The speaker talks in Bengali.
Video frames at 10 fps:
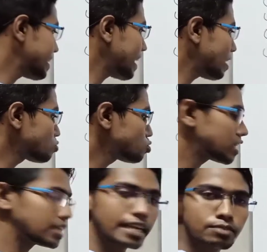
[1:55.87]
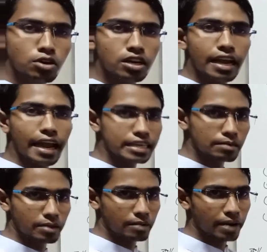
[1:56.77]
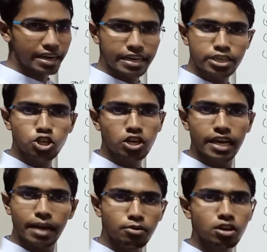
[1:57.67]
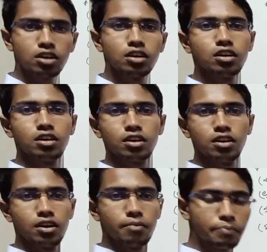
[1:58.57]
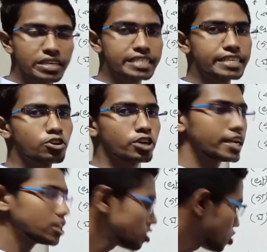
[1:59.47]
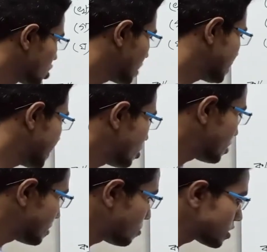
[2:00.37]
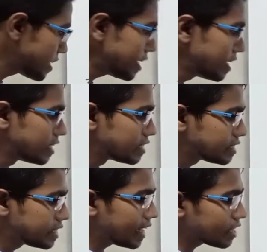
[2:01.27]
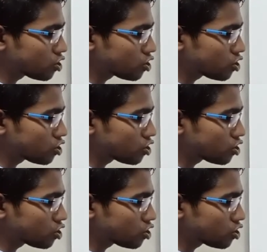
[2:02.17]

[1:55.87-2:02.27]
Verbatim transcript: এখানে কারণ দুটো দিয়ে দিব এক নম্বরে বাইনারির সংখ্যা এবং বিসিডি কোডের সংখ্যা দেখো কি বলছে যে